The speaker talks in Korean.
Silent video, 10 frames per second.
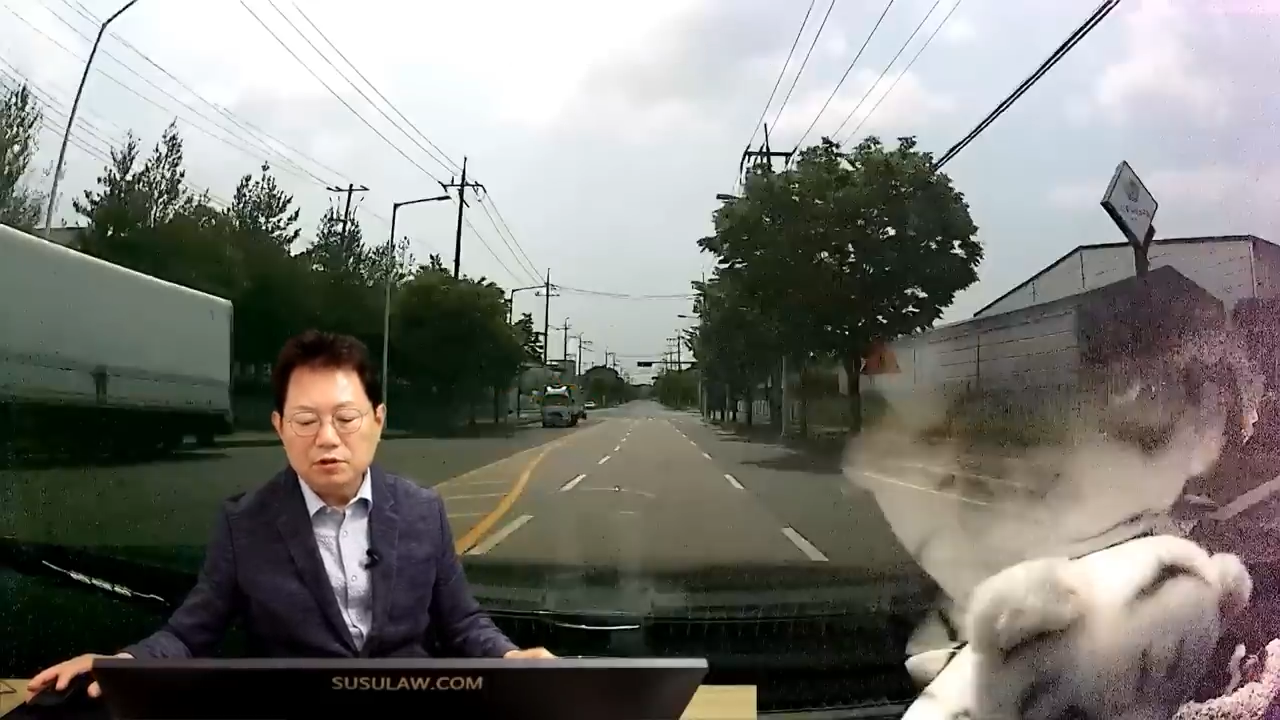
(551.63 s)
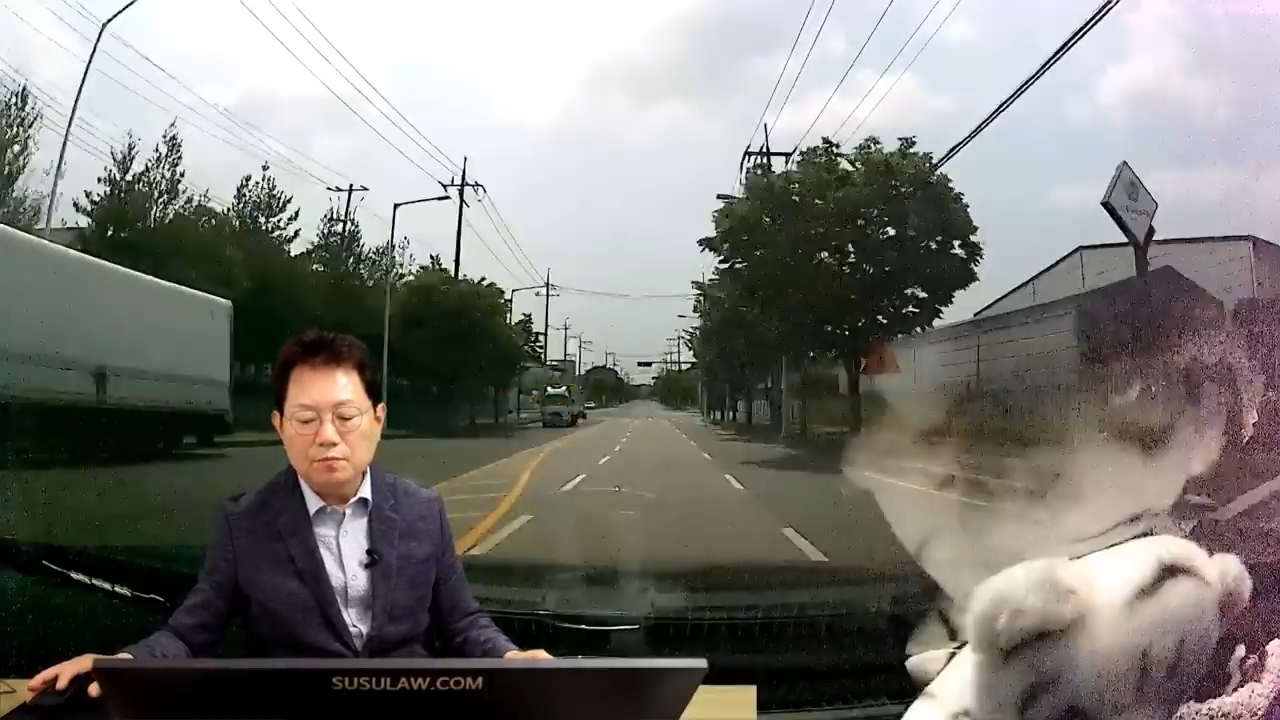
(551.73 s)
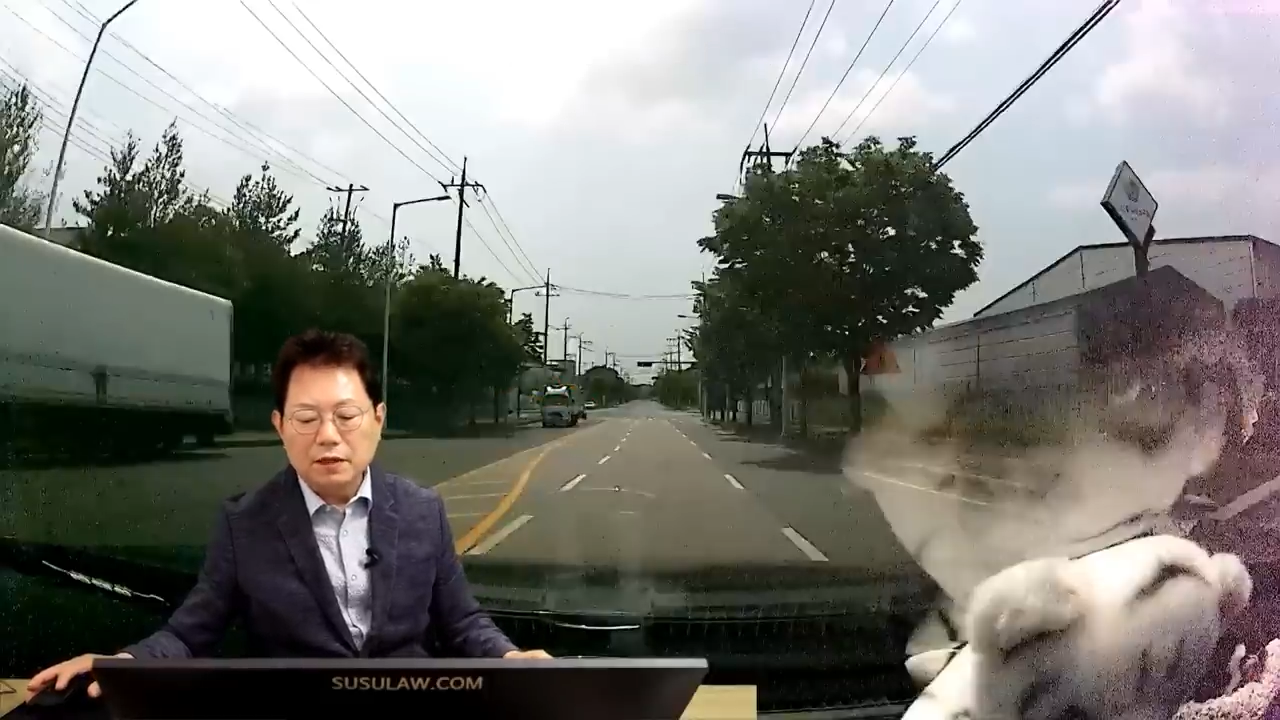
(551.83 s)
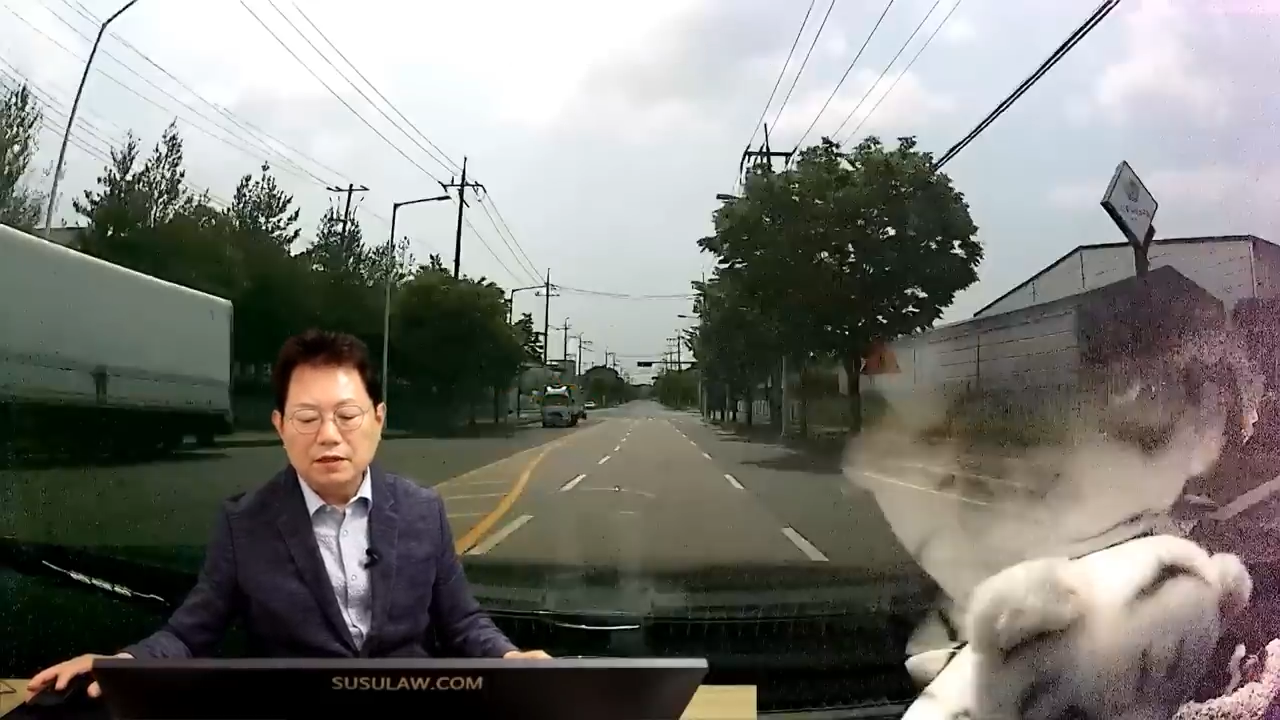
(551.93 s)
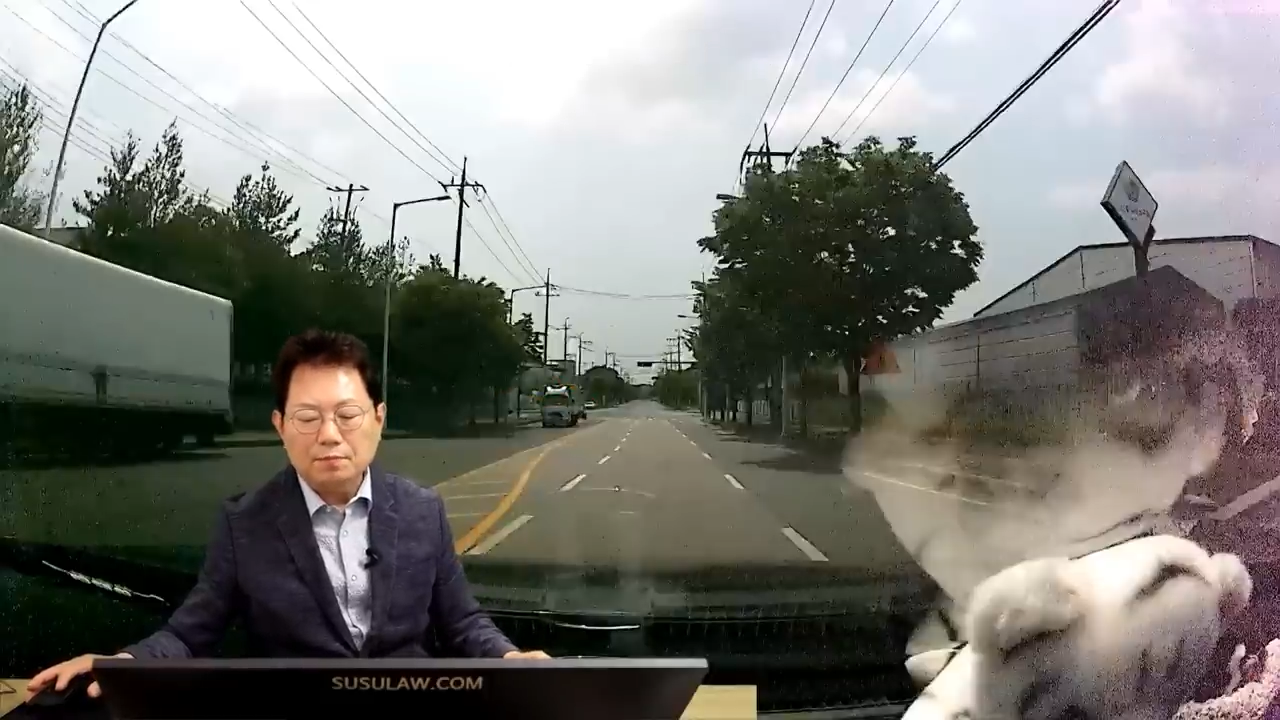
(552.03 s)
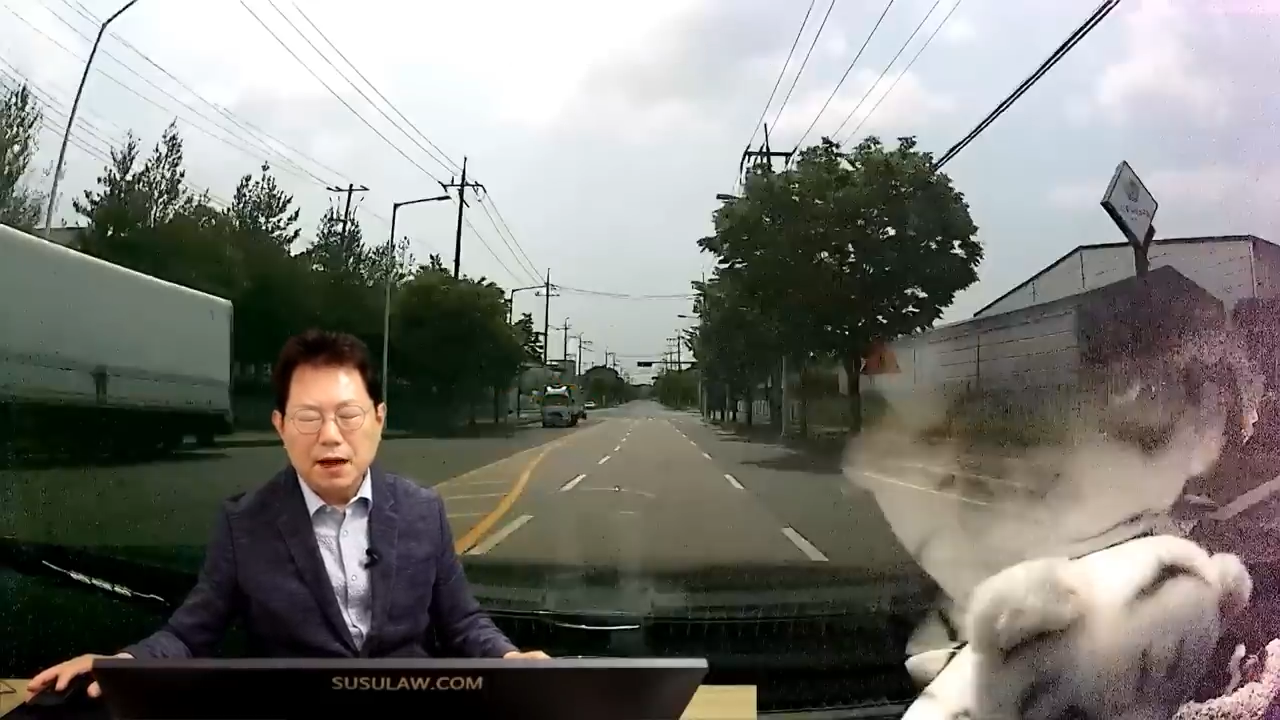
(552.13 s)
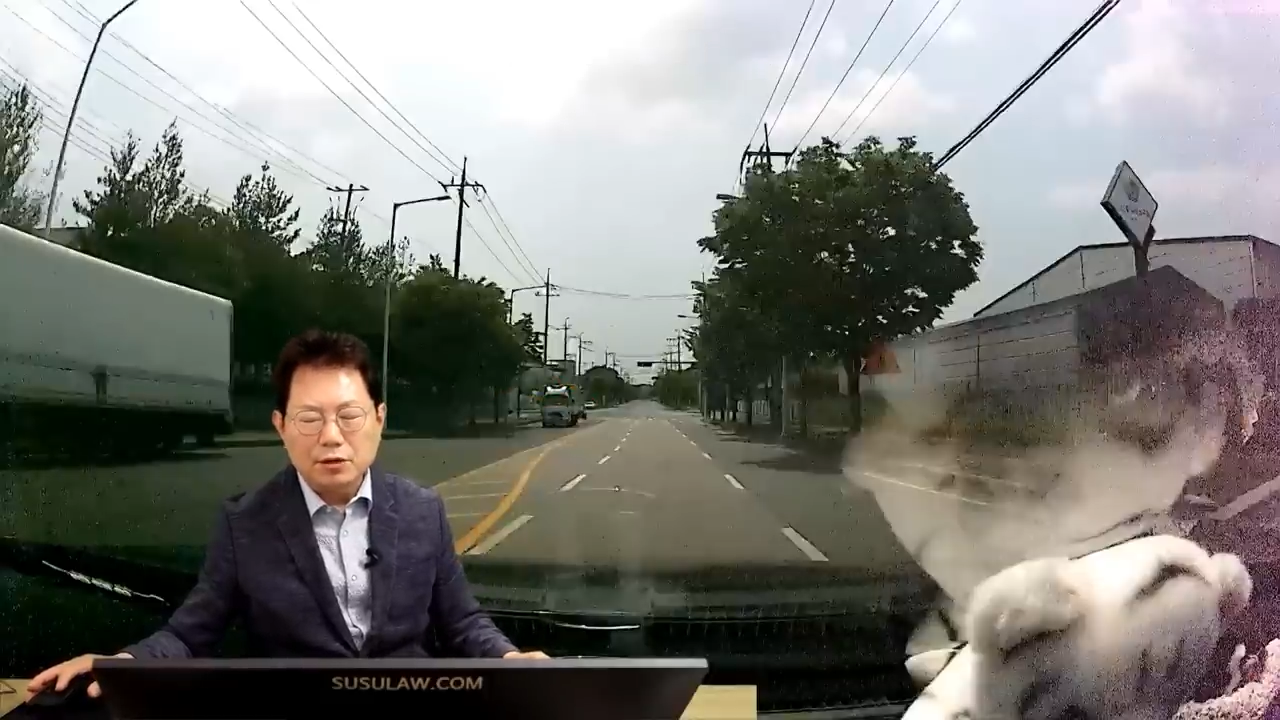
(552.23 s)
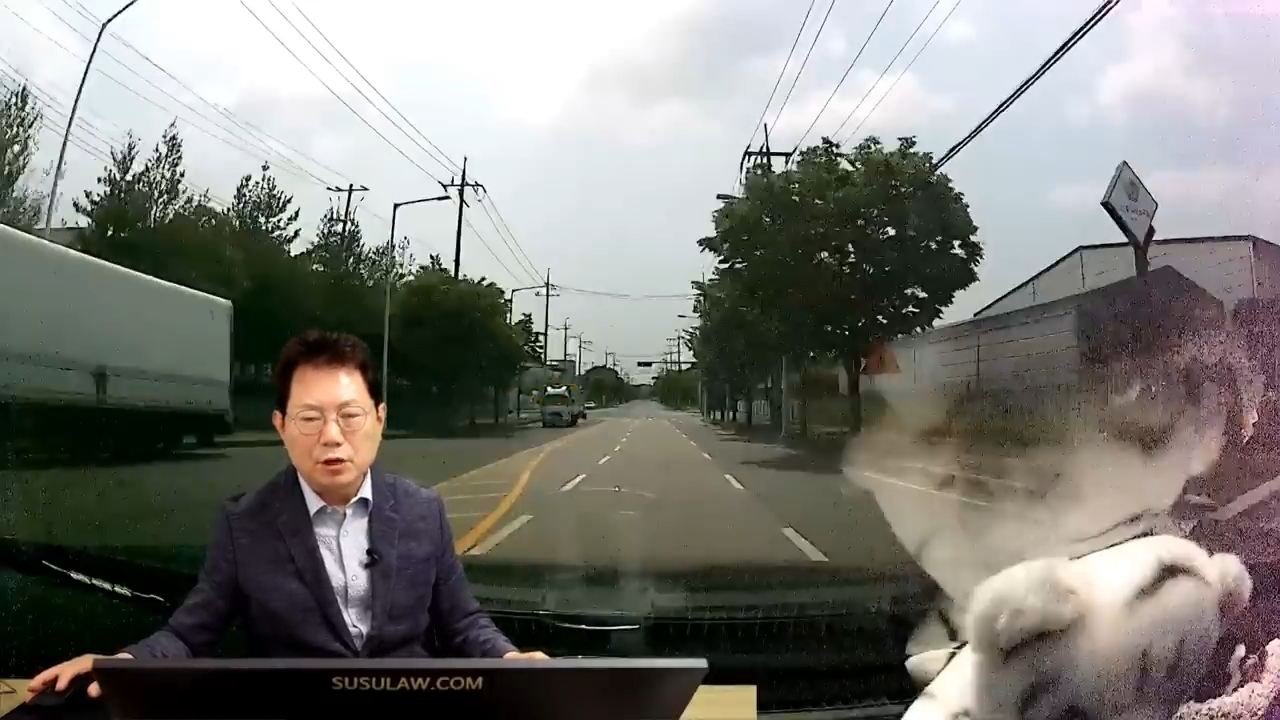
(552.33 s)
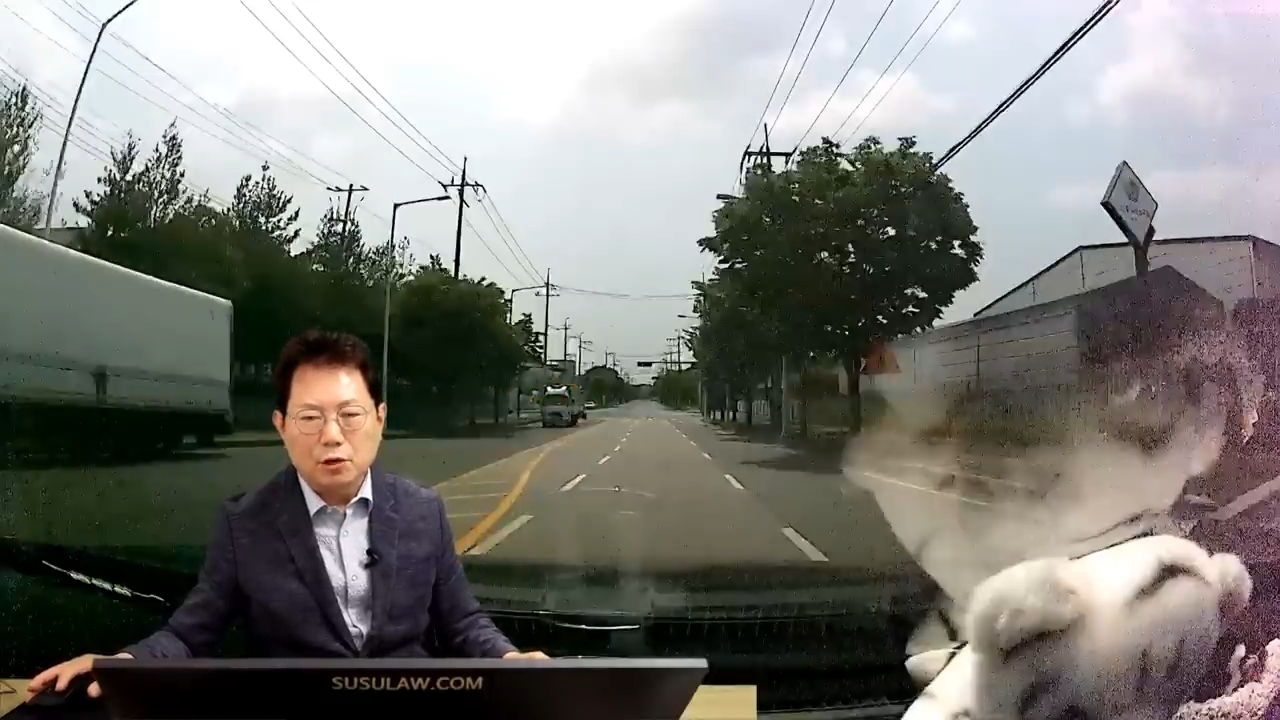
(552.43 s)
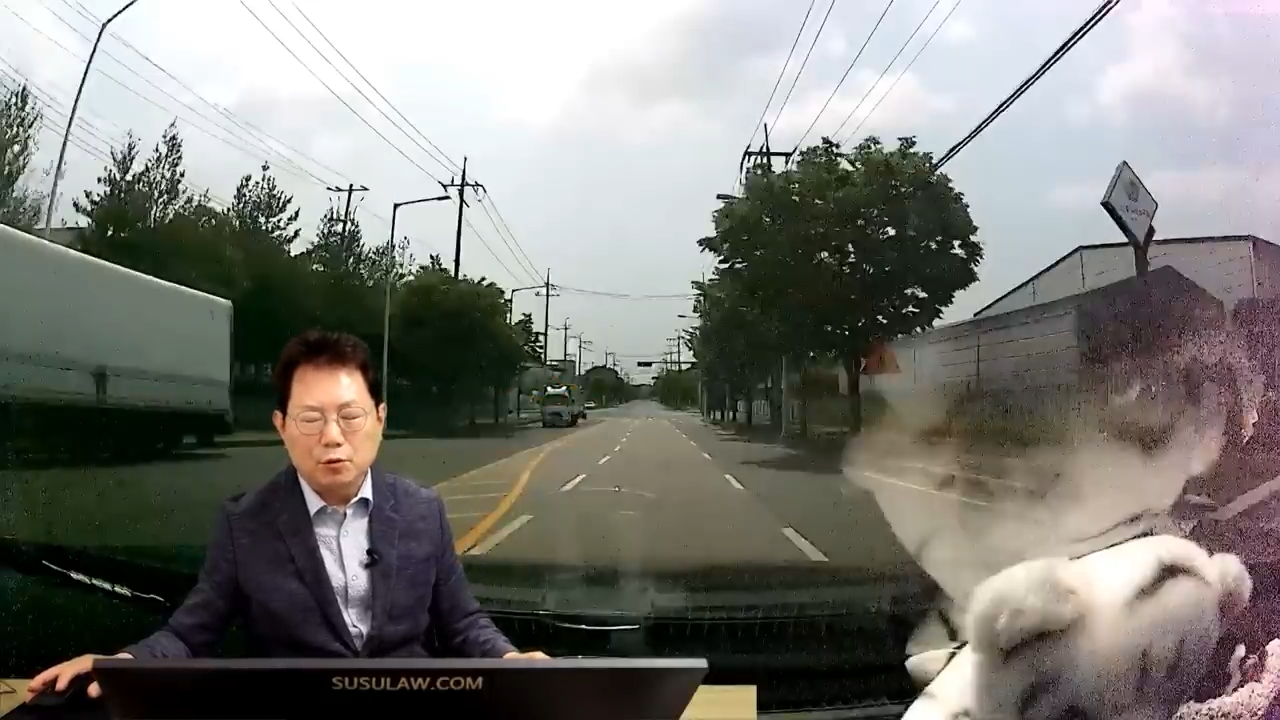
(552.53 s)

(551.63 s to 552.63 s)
그건 100대 빵이야